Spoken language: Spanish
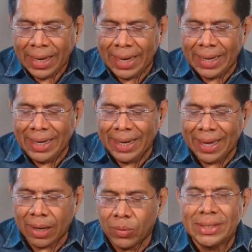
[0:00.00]
El
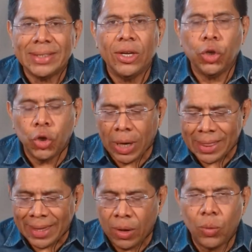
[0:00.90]
nicaragüense
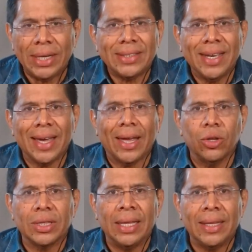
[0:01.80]
Jonathan Luis, que
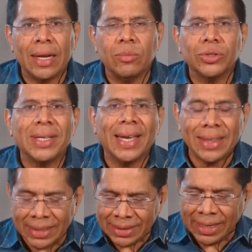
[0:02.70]
lo tendremos en
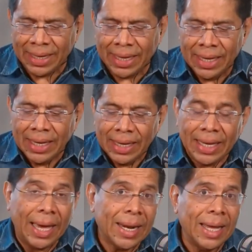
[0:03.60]
esta serie
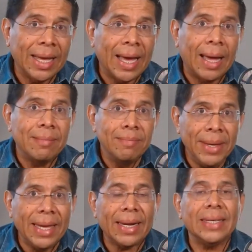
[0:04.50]
que arranca
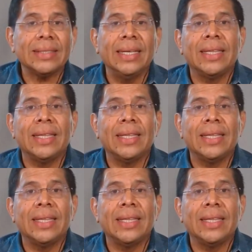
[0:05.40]
viernes y